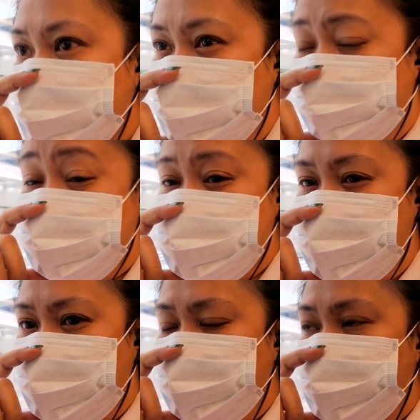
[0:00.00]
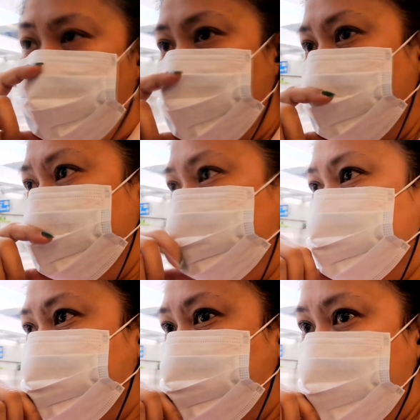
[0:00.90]
nagbas na lang ako
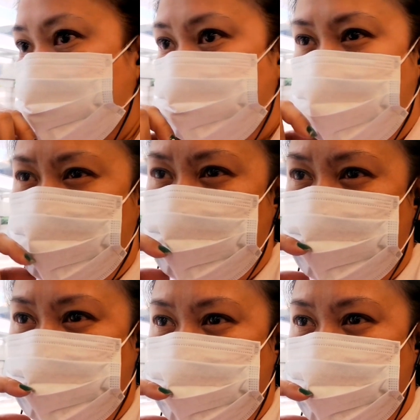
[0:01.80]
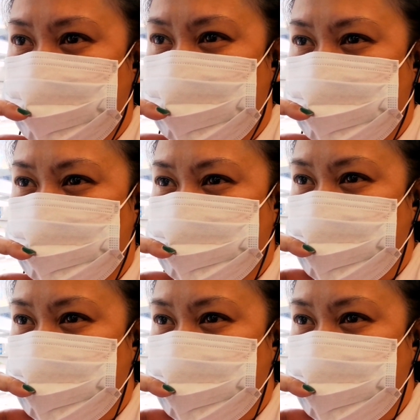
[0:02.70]
para naman na